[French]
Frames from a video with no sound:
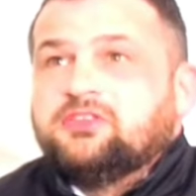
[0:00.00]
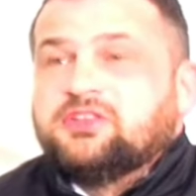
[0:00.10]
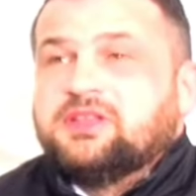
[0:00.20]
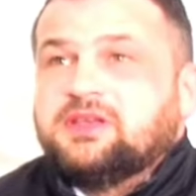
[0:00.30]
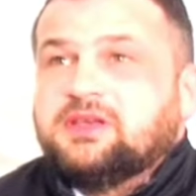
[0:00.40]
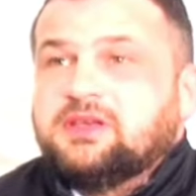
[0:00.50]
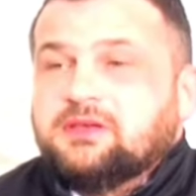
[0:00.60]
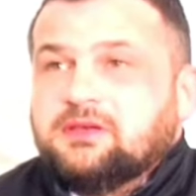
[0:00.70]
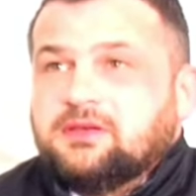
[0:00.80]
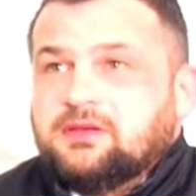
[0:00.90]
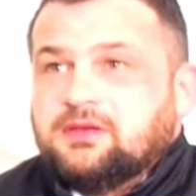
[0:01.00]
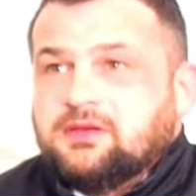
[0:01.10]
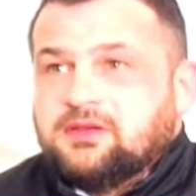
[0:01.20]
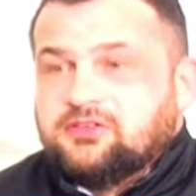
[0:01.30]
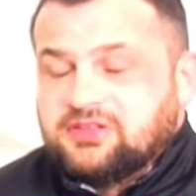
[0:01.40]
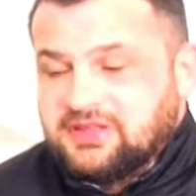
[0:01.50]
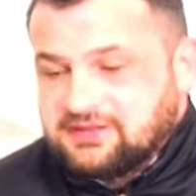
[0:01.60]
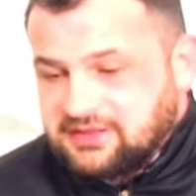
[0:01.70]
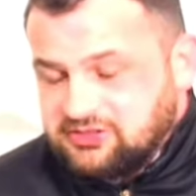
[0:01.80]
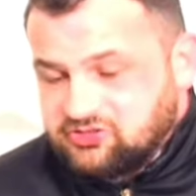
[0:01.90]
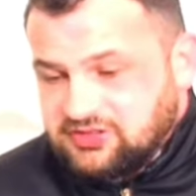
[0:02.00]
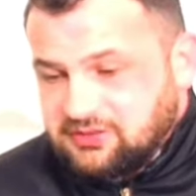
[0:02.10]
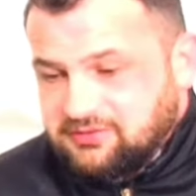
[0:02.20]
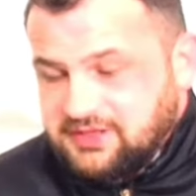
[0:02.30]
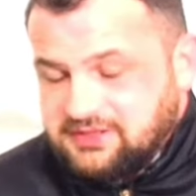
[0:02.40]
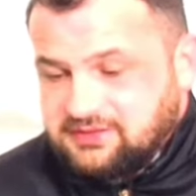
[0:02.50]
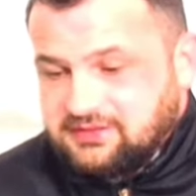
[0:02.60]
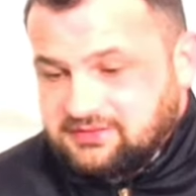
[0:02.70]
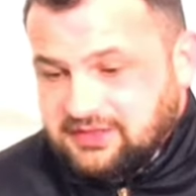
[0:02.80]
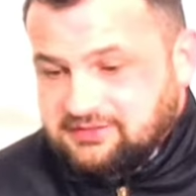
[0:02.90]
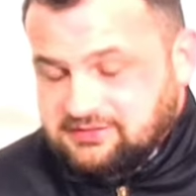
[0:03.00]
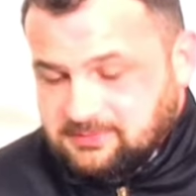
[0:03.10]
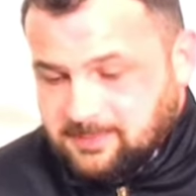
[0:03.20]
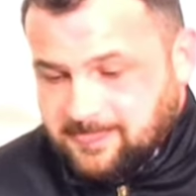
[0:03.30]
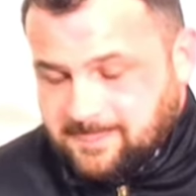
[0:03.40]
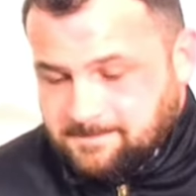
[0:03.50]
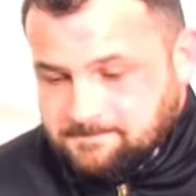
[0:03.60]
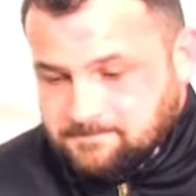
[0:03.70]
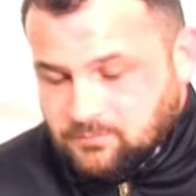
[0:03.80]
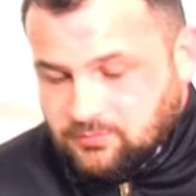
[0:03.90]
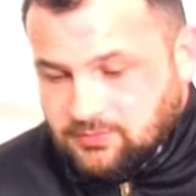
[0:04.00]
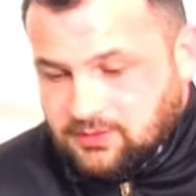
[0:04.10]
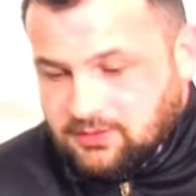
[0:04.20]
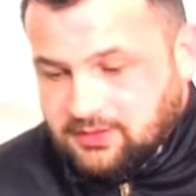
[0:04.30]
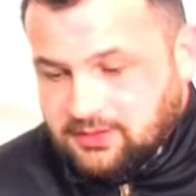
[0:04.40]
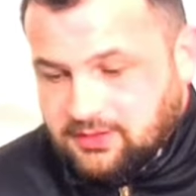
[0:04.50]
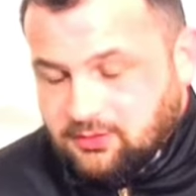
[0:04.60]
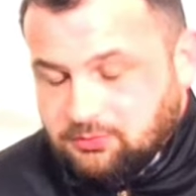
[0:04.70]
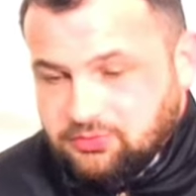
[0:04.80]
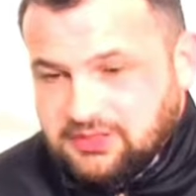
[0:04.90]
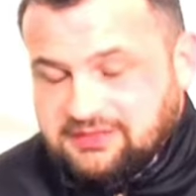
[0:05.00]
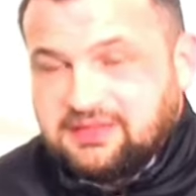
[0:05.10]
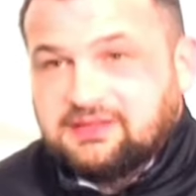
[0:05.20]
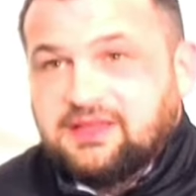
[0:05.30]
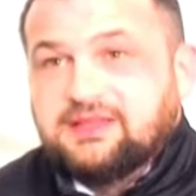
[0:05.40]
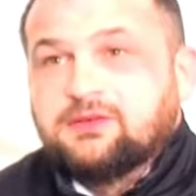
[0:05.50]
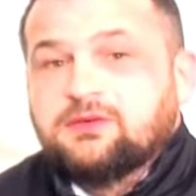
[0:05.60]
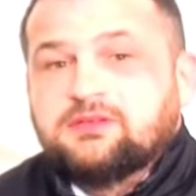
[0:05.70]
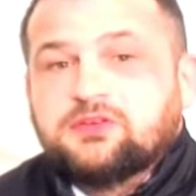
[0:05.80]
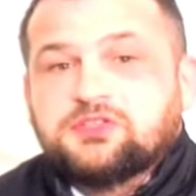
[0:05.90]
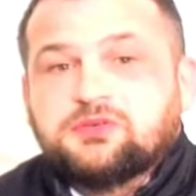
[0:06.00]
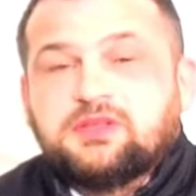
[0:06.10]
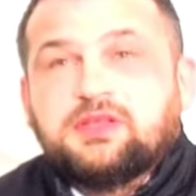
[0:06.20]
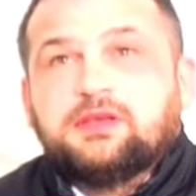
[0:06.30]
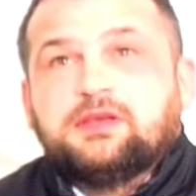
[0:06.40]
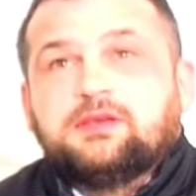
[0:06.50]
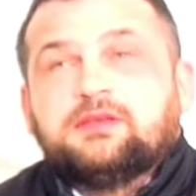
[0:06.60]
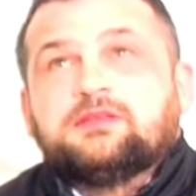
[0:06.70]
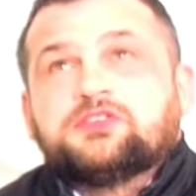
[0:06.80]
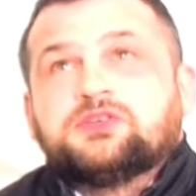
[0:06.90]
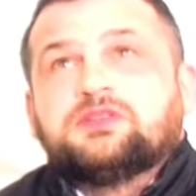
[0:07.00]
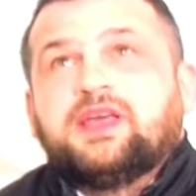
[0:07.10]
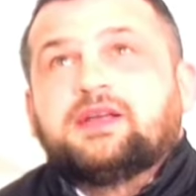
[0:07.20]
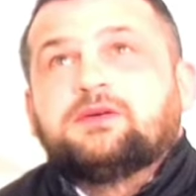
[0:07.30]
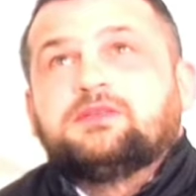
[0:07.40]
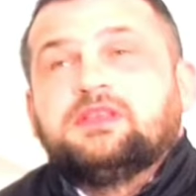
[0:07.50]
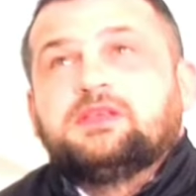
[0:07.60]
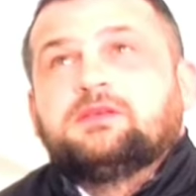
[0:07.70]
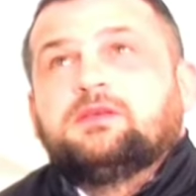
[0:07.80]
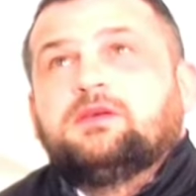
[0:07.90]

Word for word: Et j'étais, j'étais triste, j'étais envahi de tristesse. Et au bout d'un certain temps, ils ont chanté, ils ont chanté un cantique.